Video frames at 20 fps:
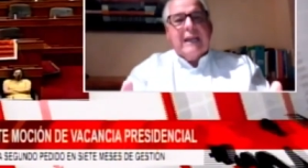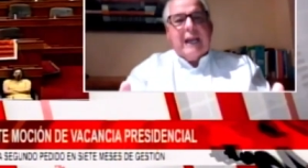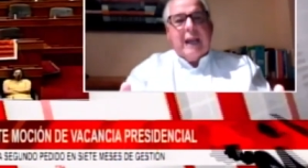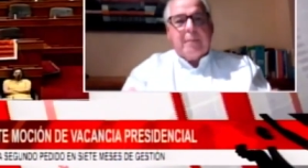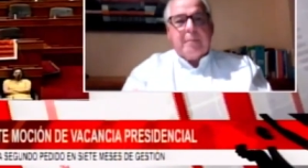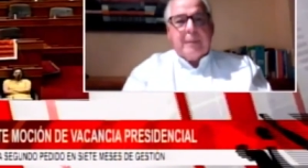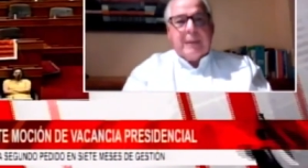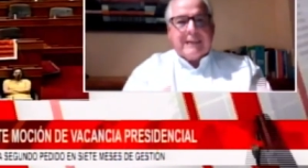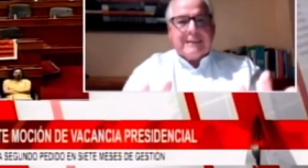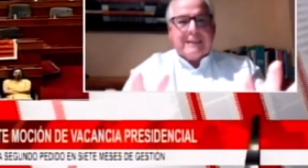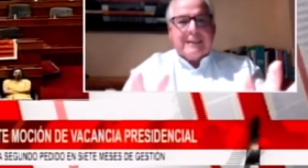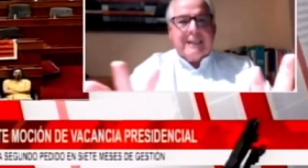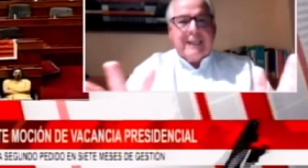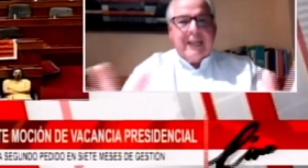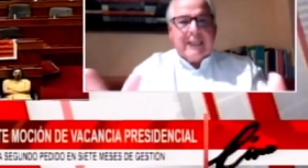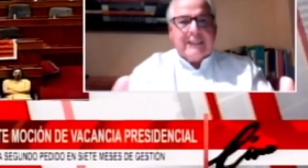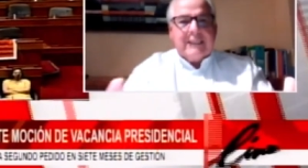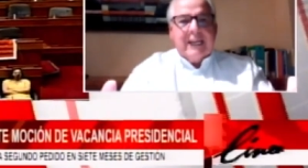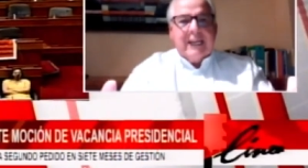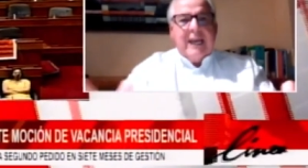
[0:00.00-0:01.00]

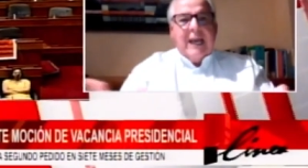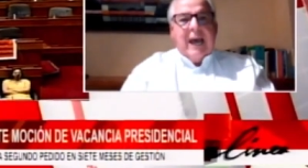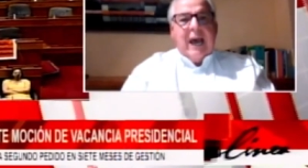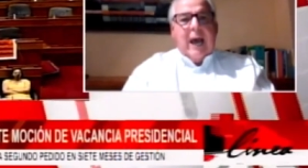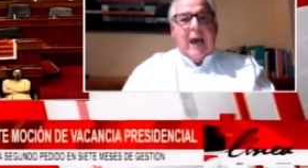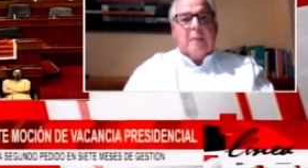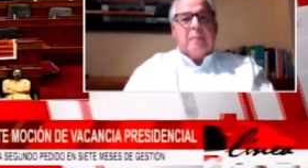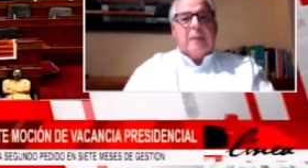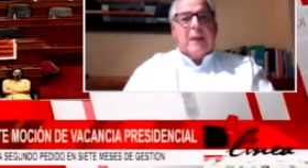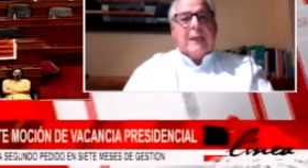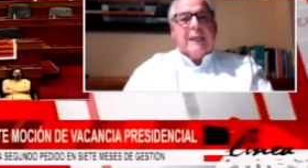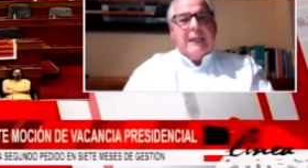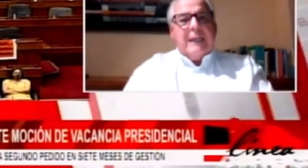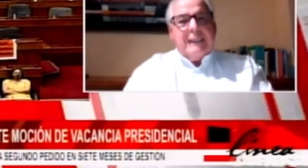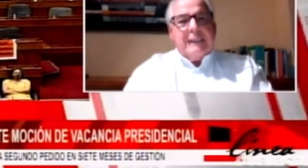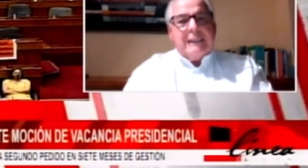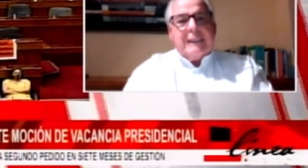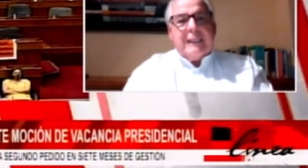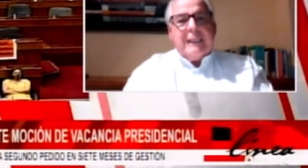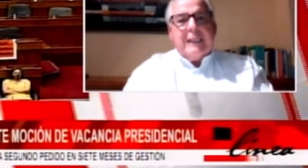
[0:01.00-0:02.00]
incapacidad
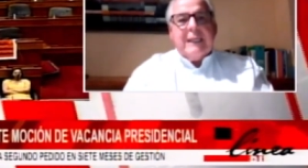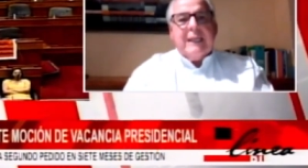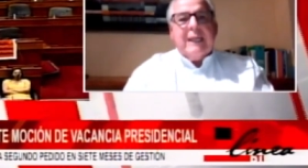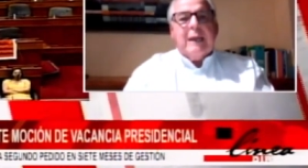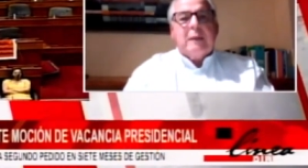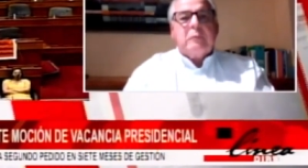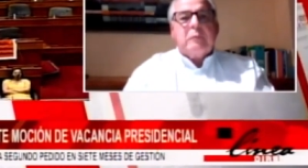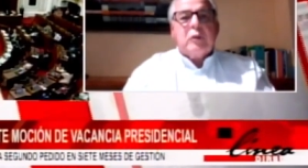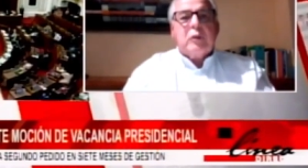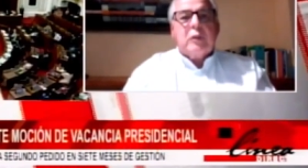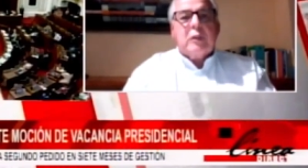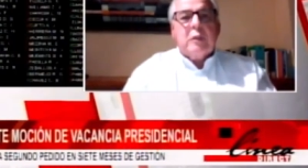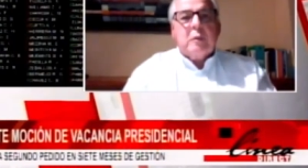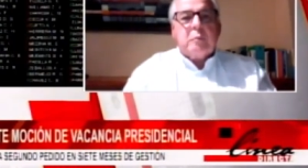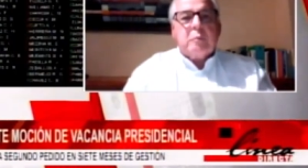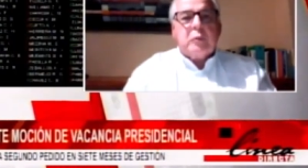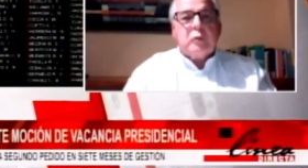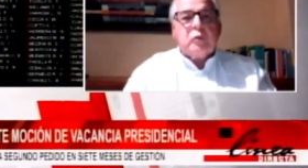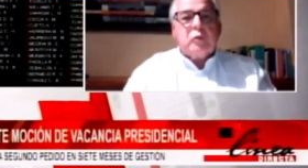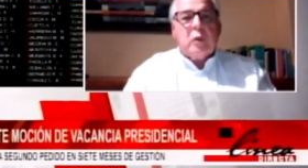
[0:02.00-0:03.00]
aparente, digamos, desde
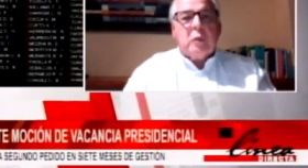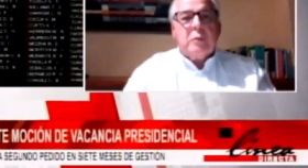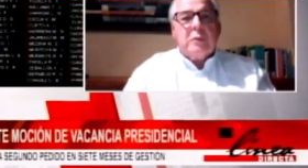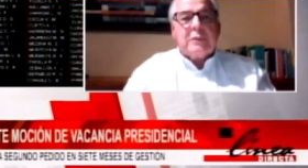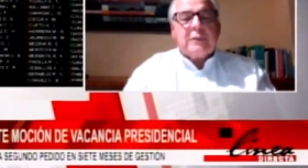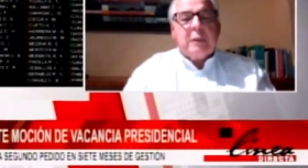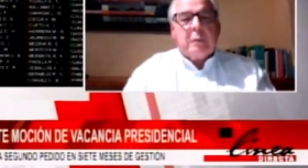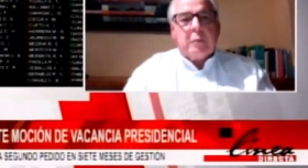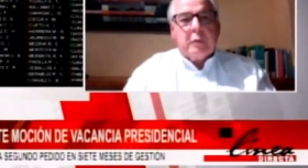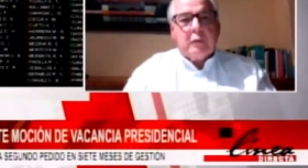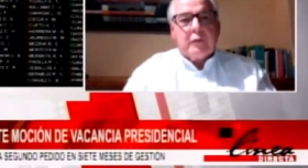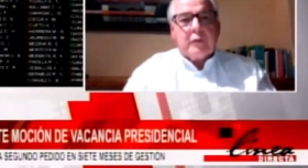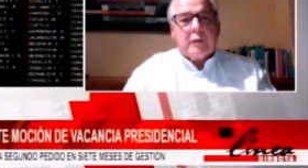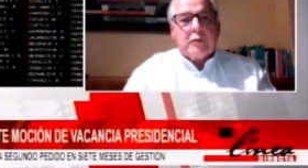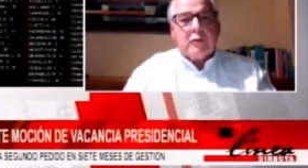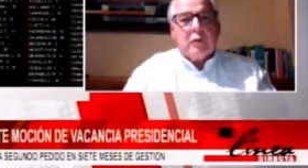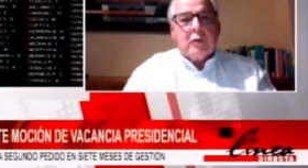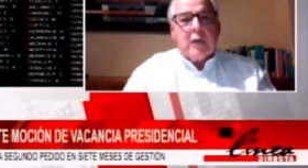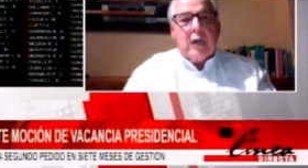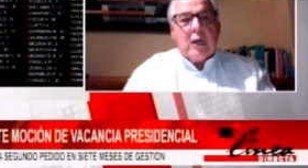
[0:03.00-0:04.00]
el punto de vista
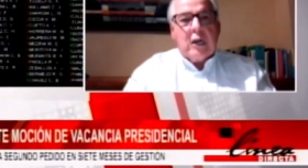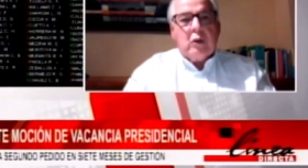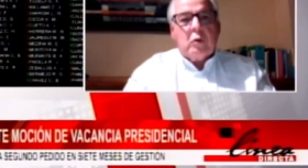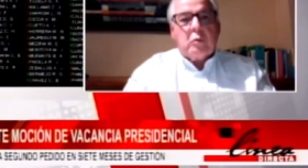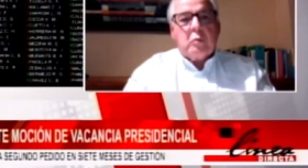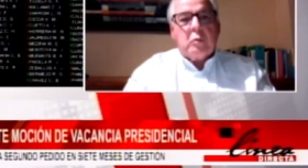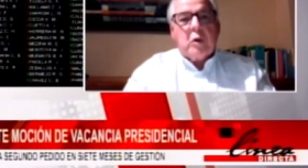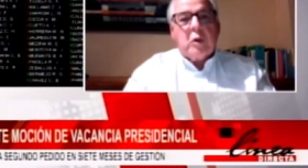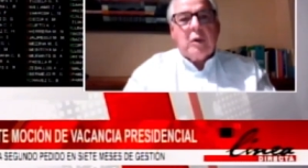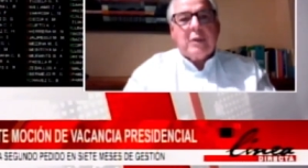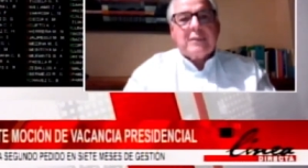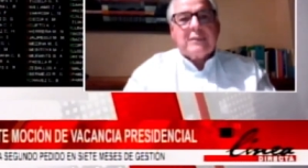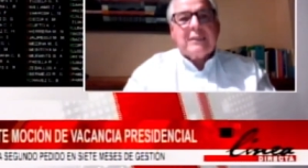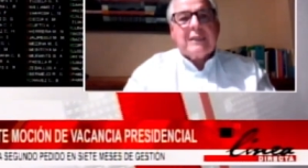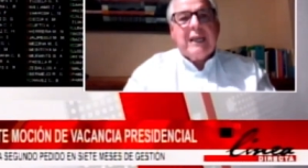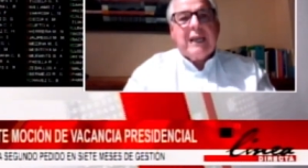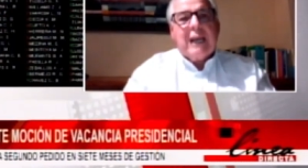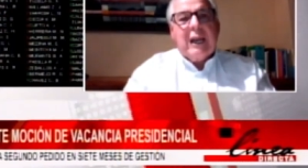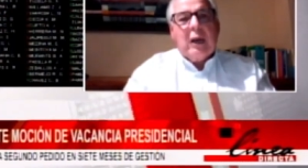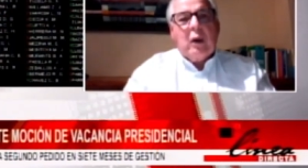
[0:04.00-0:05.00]
profesional, como lo han
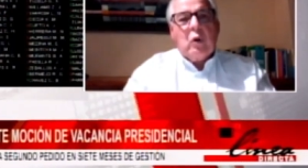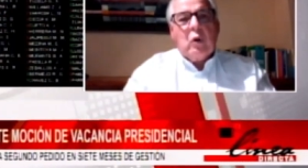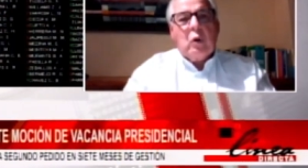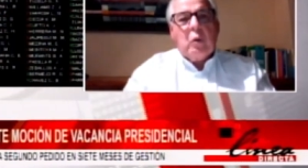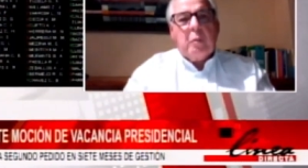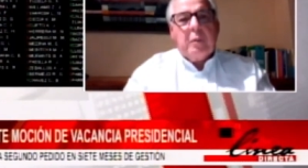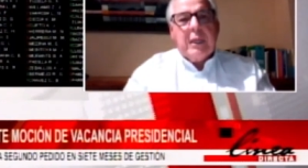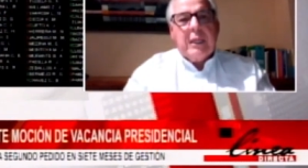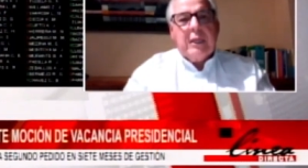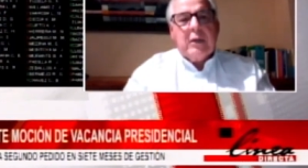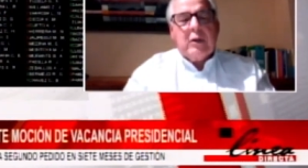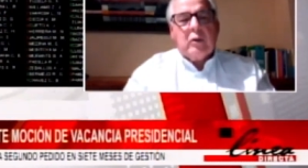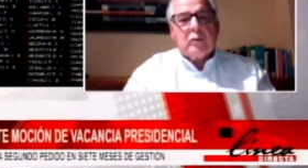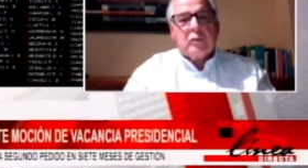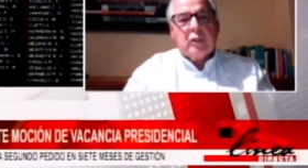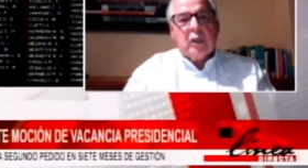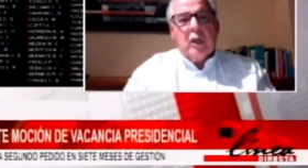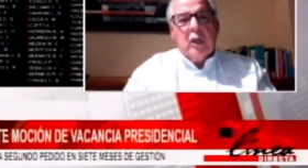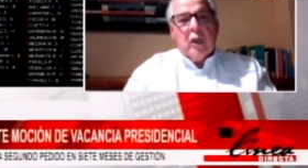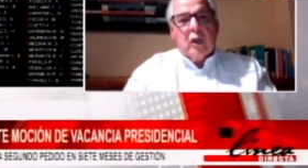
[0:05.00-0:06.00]
señalado los
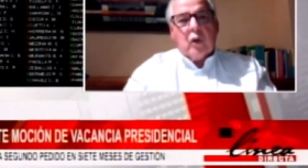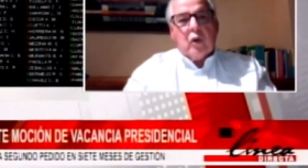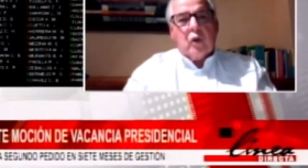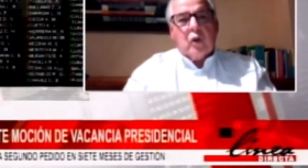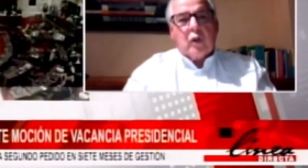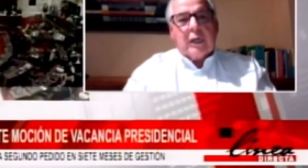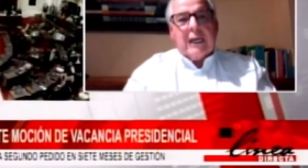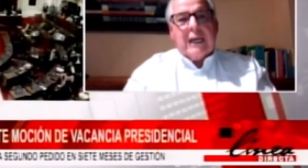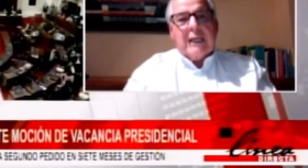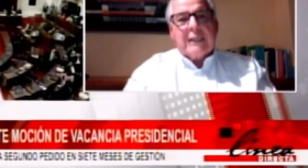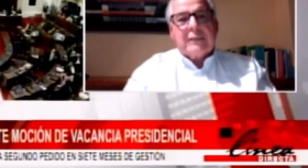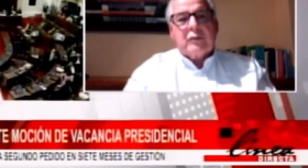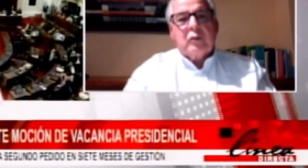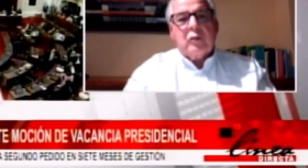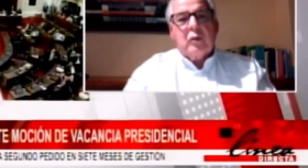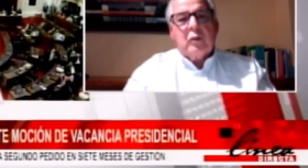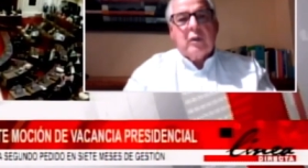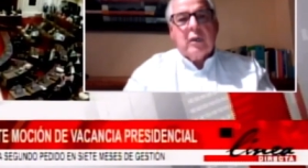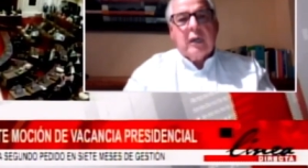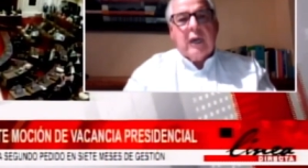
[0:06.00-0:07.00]
médicos con
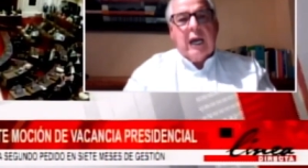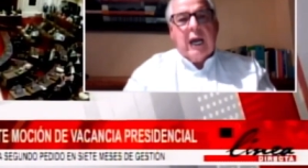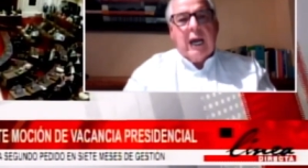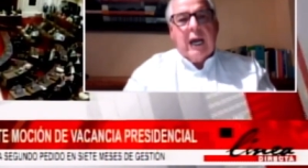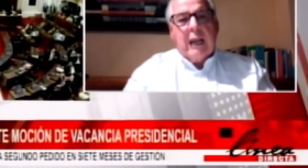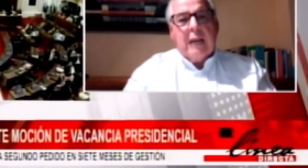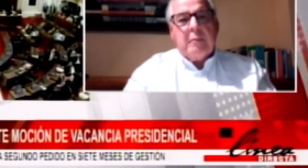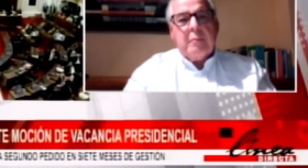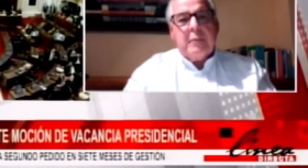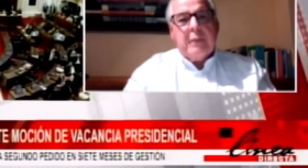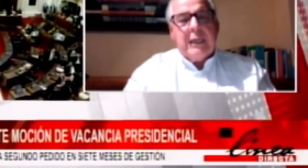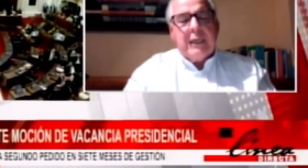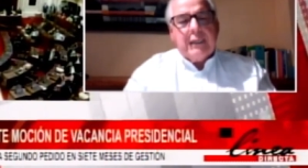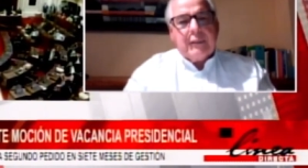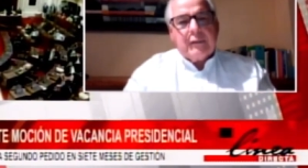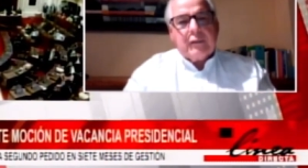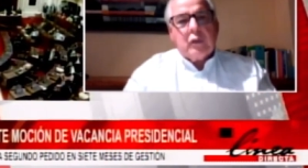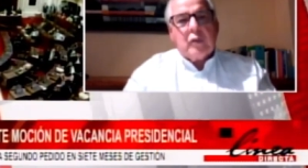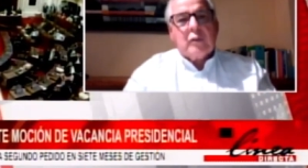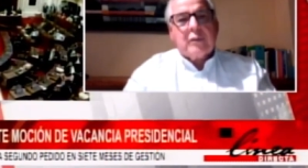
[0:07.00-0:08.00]
relación al
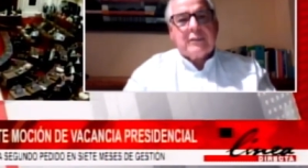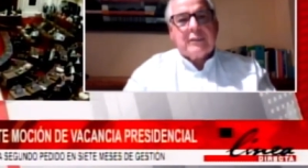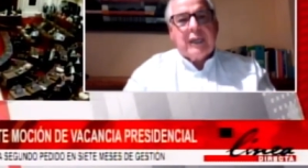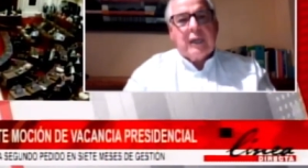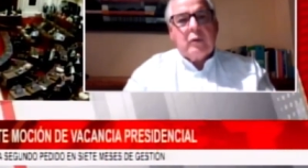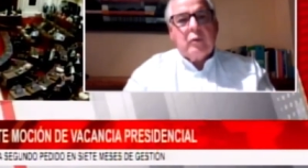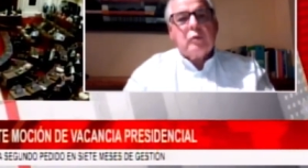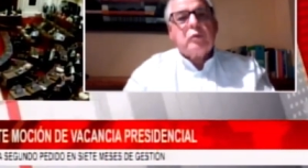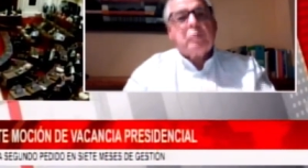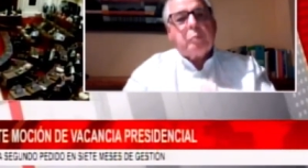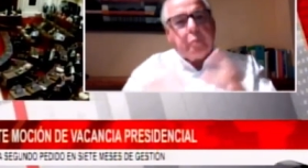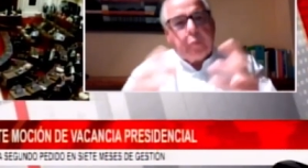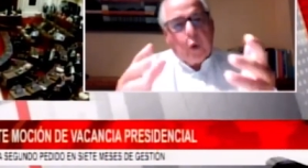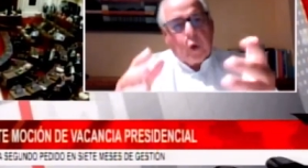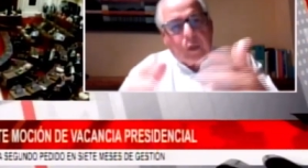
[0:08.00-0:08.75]
ministro de Salud,